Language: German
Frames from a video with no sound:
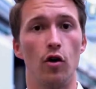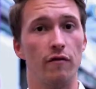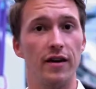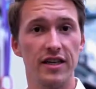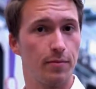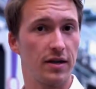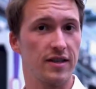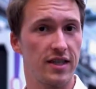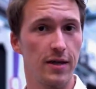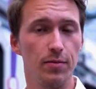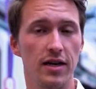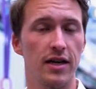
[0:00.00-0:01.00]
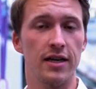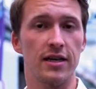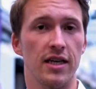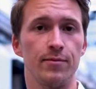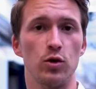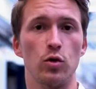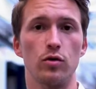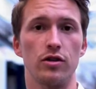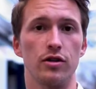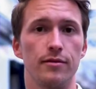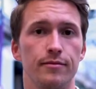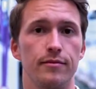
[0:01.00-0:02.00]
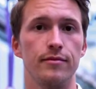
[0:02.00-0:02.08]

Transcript: Und welche Prinzipien liegen dem zugrunde?